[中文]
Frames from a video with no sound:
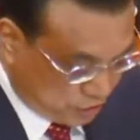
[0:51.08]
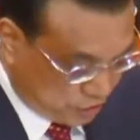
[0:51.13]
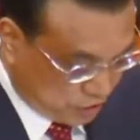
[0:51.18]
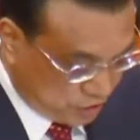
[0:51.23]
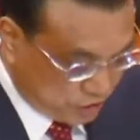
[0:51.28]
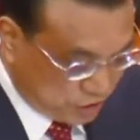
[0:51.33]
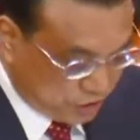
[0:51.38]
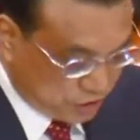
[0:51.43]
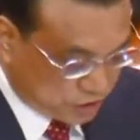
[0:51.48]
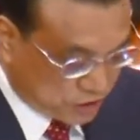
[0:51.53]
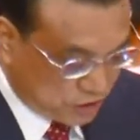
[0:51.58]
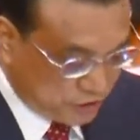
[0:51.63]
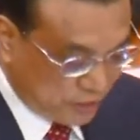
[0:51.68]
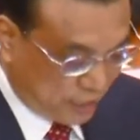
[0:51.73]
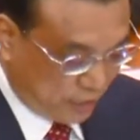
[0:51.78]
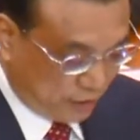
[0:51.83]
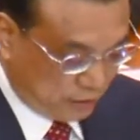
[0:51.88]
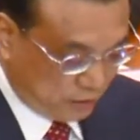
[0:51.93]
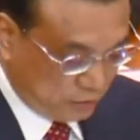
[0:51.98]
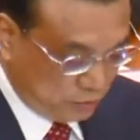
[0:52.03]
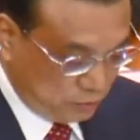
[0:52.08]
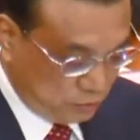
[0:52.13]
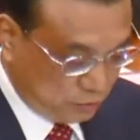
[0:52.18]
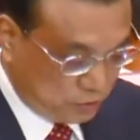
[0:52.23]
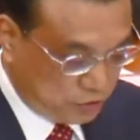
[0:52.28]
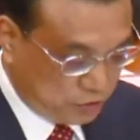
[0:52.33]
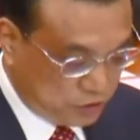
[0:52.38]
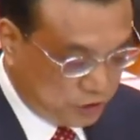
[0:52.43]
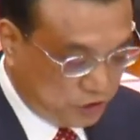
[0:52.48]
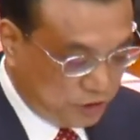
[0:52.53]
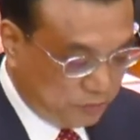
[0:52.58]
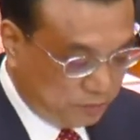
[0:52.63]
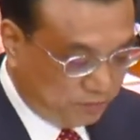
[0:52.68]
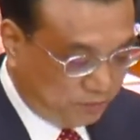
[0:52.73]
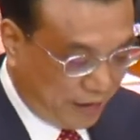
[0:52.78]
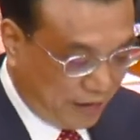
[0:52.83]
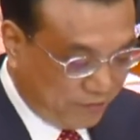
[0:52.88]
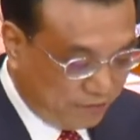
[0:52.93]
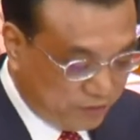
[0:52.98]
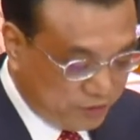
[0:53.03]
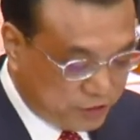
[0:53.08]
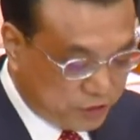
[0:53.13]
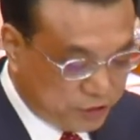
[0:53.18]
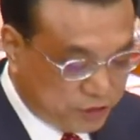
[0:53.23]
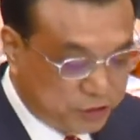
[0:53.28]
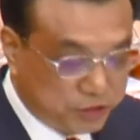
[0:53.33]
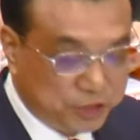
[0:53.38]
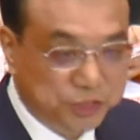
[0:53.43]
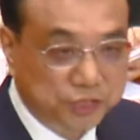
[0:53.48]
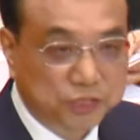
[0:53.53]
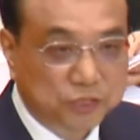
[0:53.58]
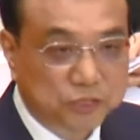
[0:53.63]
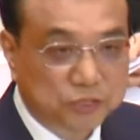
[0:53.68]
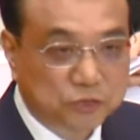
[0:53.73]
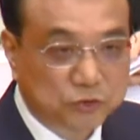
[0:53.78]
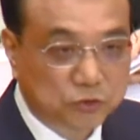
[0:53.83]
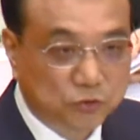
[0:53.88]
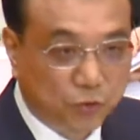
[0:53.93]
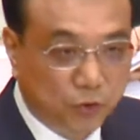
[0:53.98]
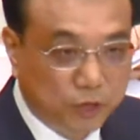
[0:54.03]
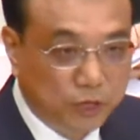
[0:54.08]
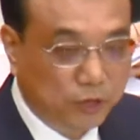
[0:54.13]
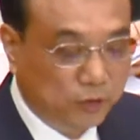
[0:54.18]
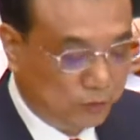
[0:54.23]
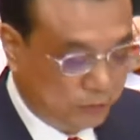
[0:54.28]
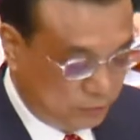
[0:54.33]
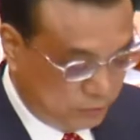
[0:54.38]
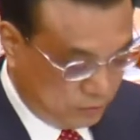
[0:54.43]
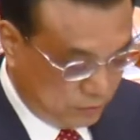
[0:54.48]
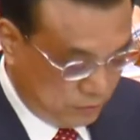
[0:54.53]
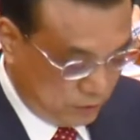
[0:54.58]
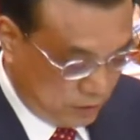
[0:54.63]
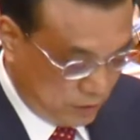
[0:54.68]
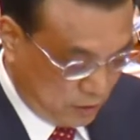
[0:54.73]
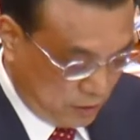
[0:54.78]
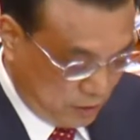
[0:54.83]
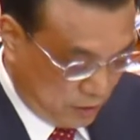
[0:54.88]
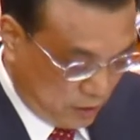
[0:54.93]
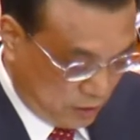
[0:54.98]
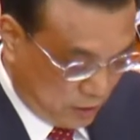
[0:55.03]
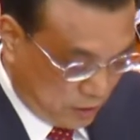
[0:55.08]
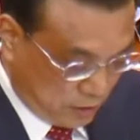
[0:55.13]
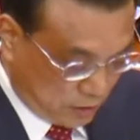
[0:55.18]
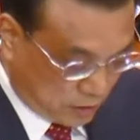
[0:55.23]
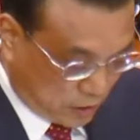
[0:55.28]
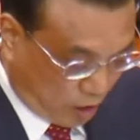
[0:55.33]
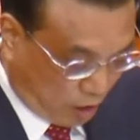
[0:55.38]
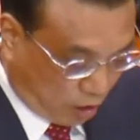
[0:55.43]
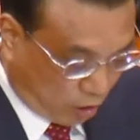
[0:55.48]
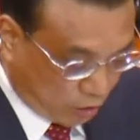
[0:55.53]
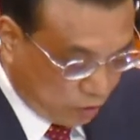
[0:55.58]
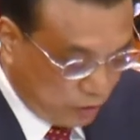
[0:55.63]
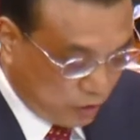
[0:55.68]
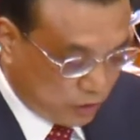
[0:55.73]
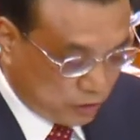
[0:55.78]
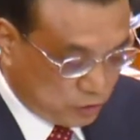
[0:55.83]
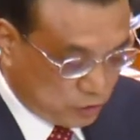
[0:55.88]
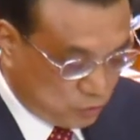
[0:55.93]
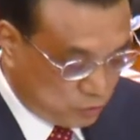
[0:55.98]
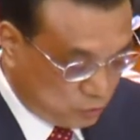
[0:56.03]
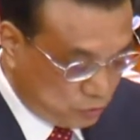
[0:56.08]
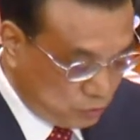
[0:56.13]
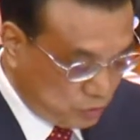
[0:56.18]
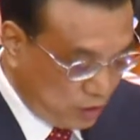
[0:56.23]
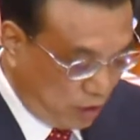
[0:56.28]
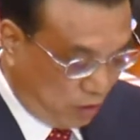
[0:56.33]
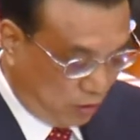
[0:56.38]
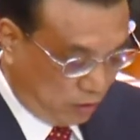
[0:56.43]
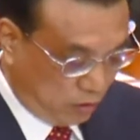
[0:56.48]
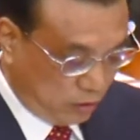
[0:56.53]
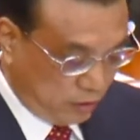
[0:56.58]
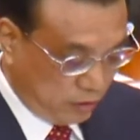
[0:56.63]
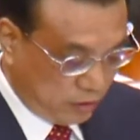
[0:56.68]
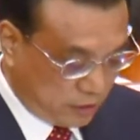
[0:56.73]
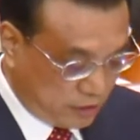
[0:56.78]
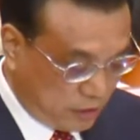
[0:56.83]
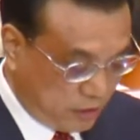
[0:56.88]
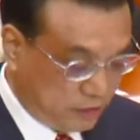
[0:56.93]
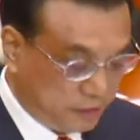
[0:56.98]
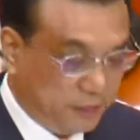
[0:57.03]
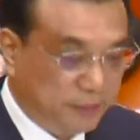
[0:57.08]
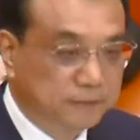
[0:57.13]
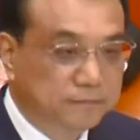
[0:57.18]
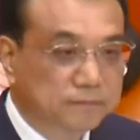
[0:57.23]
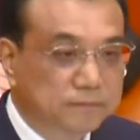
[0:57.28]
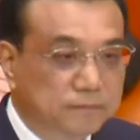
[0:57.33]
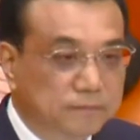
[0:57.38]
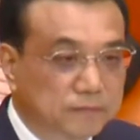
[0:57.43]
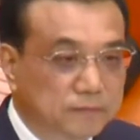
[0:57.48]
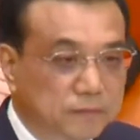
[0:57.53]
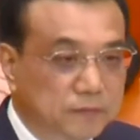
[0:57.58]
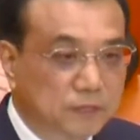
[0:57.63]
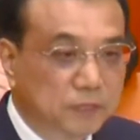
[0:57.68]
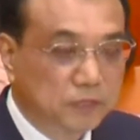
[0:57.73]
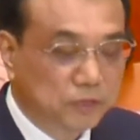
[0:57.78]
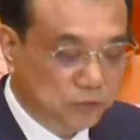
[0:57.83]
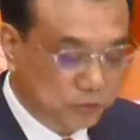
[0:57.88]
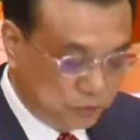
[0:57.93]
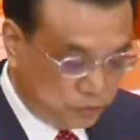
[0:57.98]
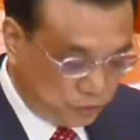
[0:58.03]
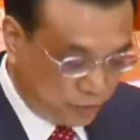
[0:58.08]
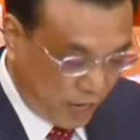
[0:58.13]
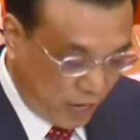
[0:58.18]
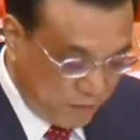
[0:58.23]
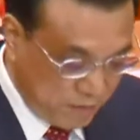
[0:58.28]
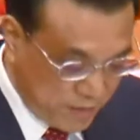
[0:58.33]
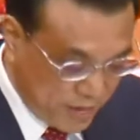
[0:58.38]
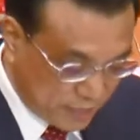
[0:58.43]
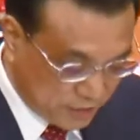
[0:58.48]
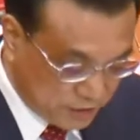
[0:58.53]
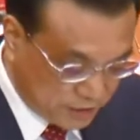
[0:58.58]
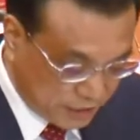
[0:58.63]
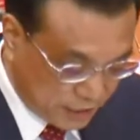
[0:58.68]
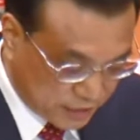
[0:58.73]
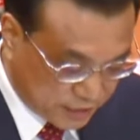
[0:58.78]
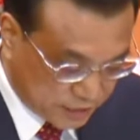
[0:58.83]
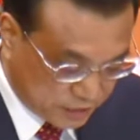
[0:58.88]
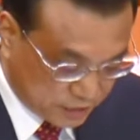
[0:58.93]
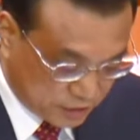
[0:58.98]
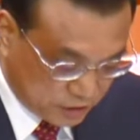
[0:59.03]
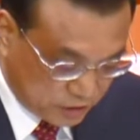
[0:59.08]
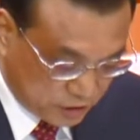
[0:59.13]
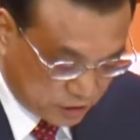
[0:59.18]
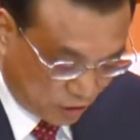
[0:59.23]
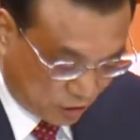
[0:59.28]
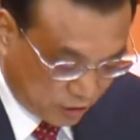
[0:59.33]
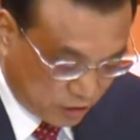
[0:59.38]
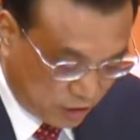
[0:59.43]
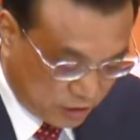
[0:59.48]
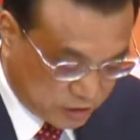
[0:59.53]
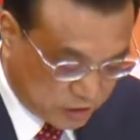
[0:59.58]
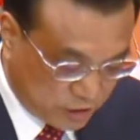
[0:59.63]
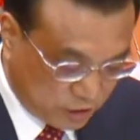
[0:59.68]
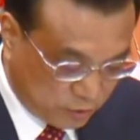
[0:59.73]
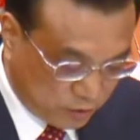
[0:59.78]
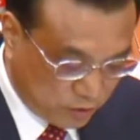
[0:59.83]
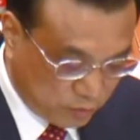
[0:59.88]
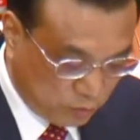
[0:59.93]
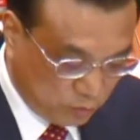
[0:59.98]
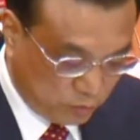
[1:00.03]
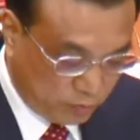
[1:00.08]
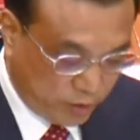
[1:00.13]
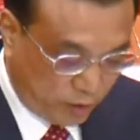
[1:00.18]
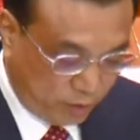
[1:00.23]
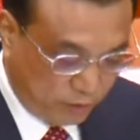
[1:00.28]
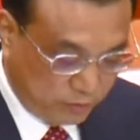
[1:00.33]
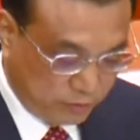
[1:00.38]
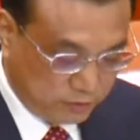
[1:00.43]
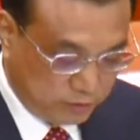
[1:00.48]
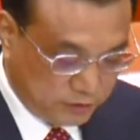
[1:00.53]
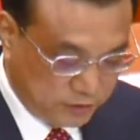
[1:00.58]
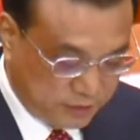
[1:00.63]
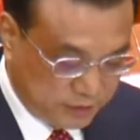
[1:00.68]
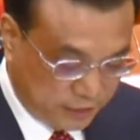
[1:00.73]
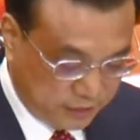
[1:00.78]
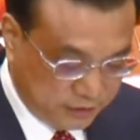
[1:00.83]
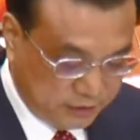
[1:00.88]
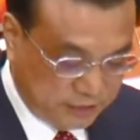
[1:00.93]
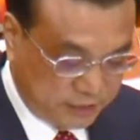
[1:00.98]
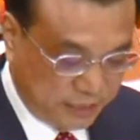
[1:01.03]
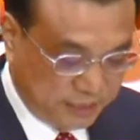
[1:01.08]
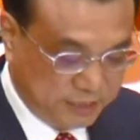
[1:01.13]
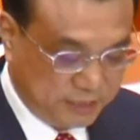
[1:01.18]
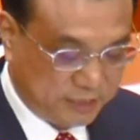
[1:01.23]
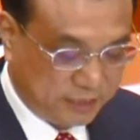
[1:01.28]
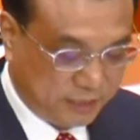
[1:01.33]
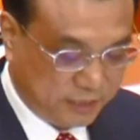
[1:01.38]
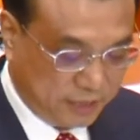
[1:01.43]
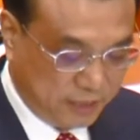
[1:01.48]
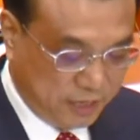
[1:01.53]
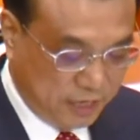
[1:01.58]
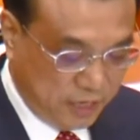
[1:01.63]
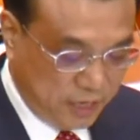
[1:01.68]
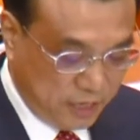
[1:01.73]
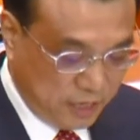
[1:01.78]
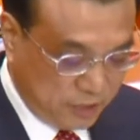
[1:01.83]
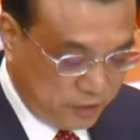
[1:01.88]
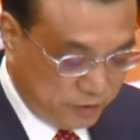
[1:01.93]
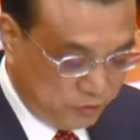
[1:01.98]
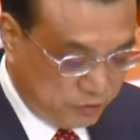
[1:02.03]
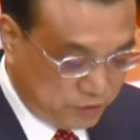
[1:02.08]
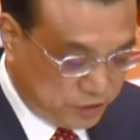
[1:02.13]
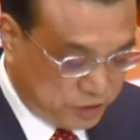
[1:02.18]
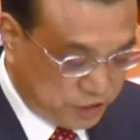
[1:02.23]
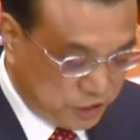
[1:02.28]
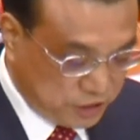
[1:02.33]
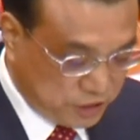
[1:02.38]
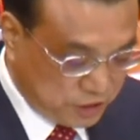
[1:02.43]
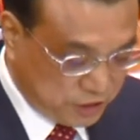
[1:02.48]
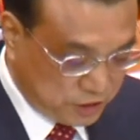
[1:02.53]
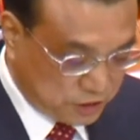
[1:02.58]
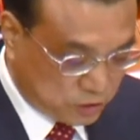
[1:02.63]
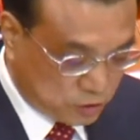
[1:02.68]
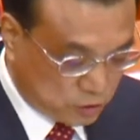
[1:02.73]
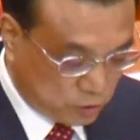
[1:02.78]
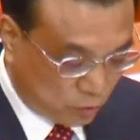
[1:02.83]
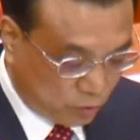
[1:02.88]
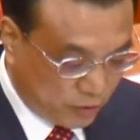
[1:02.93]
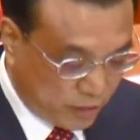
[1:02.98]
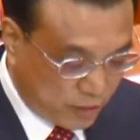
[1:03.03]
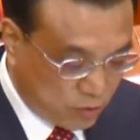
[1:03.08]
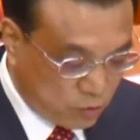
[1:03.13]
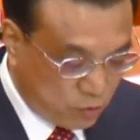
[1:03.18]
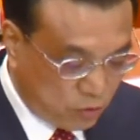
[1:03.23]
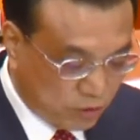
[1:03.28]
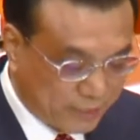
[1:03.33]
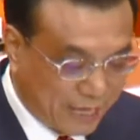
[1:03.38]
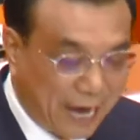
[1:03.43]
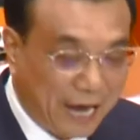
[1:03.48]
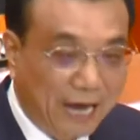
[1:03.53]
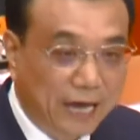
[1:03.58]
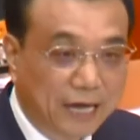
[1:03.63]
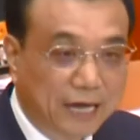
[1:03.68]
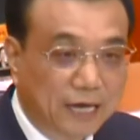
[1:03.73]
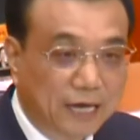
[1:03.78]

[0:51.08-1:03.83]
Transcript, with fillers: 经济增长预期百分之七左右，考虑了需要和可能，与全面建成小康社会目标相衔接，与经济总量扩大